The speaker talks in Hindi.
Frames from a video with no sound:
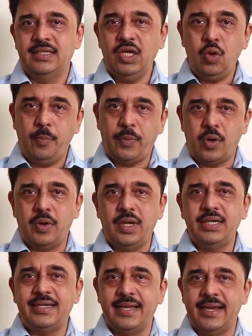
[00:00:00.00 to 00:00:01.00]
देखो
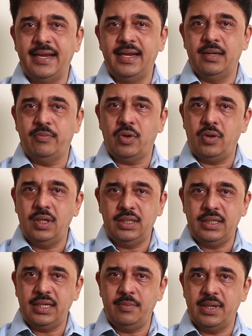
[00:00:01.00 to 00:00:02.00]
प्रोडक्ट है
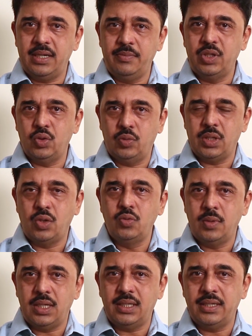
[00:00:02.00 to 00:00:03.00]
प्रोडक्ट के बारे में
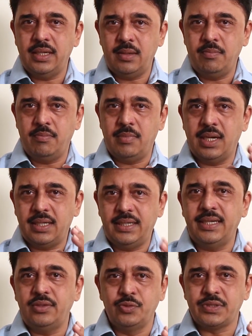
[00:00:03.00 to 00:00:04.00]
नोहाऊ आ गया
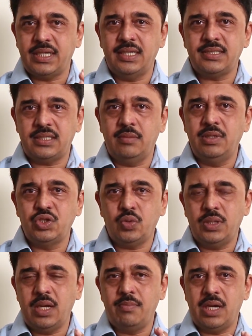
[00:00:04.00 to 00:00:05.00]
मार्केट उसका एस्टेब्लिश
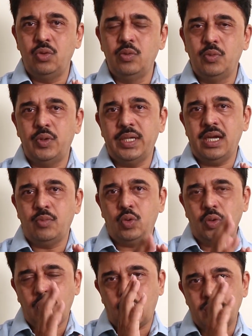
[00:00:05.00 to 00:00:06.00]
हो गया मालूम हो गया
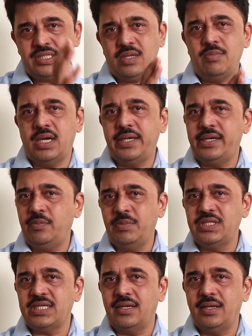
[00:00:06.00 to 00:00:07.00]
आपको कौन से मार्केट
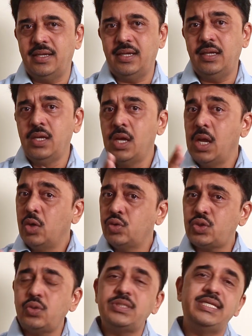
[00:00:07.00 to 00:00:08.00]
में जाना है
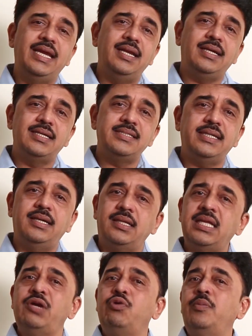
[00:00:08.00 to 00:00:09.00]
उसको सेल कैसे
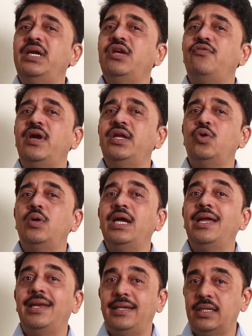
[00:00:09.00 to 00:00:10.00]
करना है वो भी डिफाइन हो
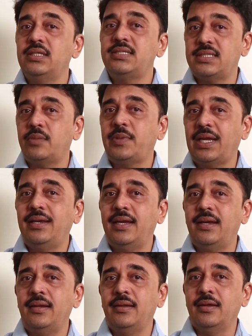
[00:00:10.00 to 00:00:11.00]
गया लेकिन इस सब के
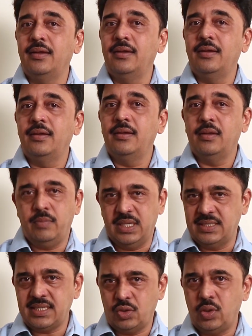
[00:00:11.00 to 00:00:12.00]
लिए
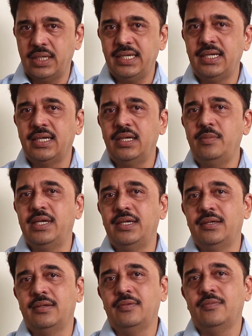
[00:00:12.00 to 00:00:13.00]
पैसा तो लगेगा ना
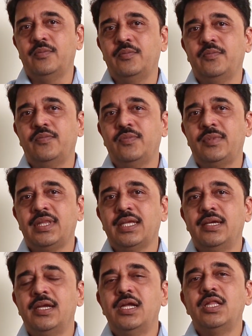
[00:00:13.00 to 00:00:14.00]
भाई
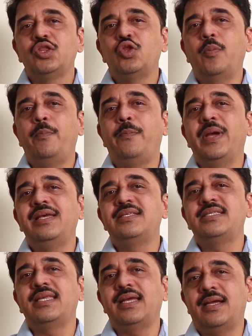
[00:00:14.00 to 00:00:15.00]
तो
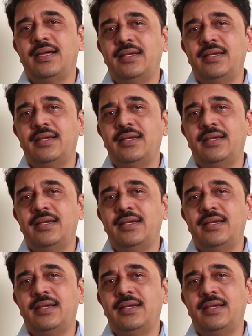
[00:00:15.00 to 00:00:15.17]
पैसा